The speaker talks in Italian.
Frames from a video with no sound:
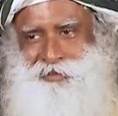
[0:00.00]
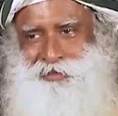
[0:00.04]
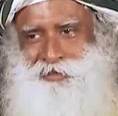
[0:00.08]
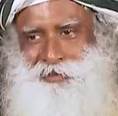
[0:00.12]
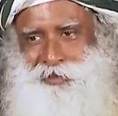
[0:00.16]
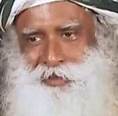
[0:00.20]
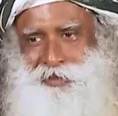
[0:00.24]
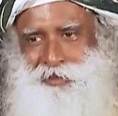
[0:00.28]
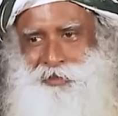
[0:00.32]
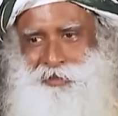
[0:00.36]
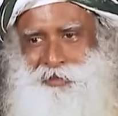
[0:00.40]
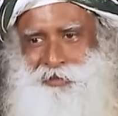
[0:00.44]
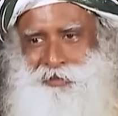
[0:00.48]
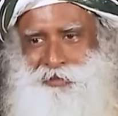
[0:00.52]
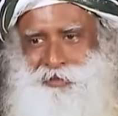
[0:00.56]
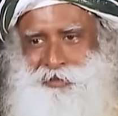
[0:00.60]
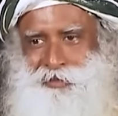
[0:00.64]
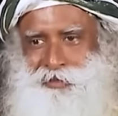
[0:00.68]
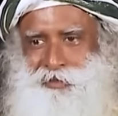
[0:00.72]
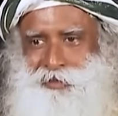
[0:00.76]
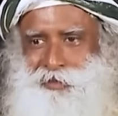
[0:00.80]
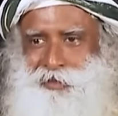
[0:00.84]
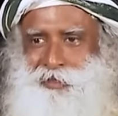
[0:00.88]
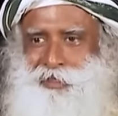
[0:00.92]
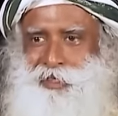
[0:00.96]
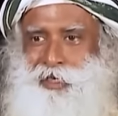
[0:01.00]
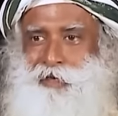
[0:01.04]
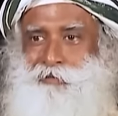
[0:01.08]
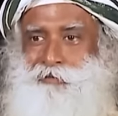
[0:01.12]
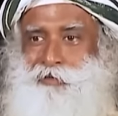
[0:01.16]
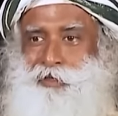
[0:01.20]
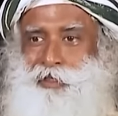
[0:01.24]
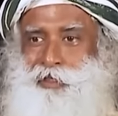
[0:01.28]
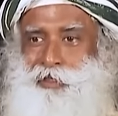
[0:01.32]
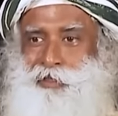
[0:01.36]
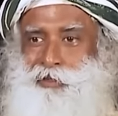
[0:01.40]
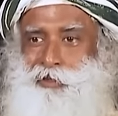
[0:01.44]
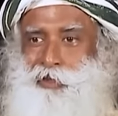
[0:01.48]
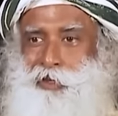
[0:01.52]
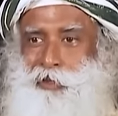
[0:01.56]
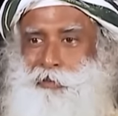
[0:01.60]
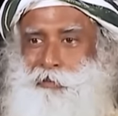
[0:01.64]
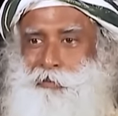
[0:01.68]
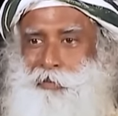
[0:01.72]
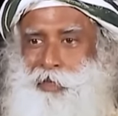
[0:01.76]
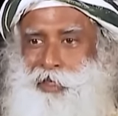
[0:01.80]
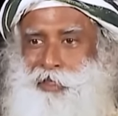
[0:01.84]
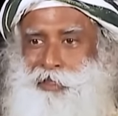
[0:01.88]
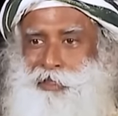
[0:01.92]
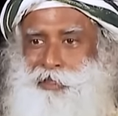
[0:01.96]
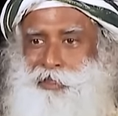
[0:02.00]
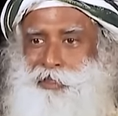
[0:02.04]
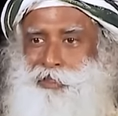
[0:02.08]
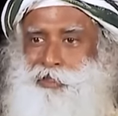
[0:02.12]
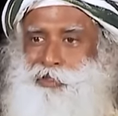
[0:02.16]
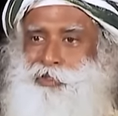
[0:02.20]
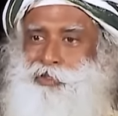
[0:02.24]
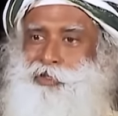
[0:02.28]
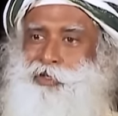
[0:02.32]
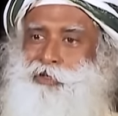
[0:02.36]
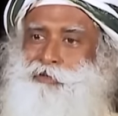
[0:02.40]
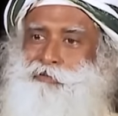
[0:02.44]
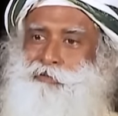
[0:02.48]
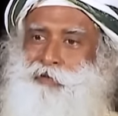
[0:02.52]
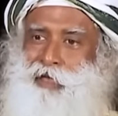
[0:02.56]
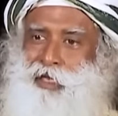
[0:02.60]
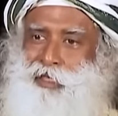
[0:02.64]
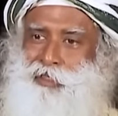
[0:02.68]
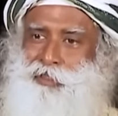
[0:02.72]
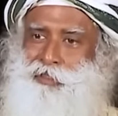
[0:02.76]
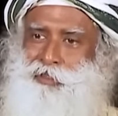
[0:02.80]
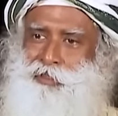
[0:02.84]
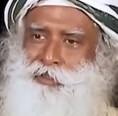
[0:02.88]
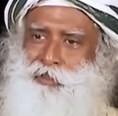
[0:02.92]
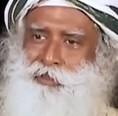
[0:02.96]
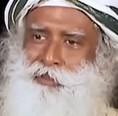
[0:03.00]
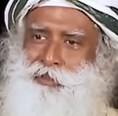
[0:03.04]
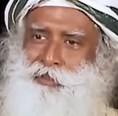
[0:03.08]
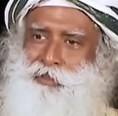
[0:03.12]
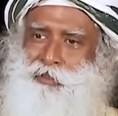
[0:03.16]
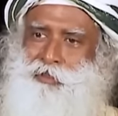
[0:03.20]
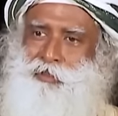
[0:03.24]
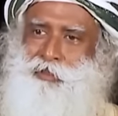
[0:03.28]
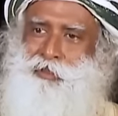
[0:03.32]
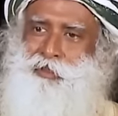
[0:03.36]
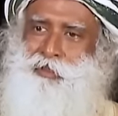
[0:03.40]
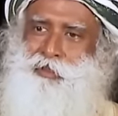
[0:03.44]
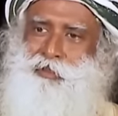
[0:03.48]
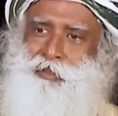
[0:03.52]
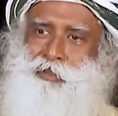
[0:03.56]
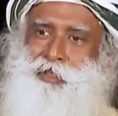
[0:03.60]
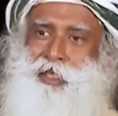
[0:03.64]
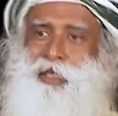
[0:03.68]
Sì? Il traffico non è molto e non è veloce. Allora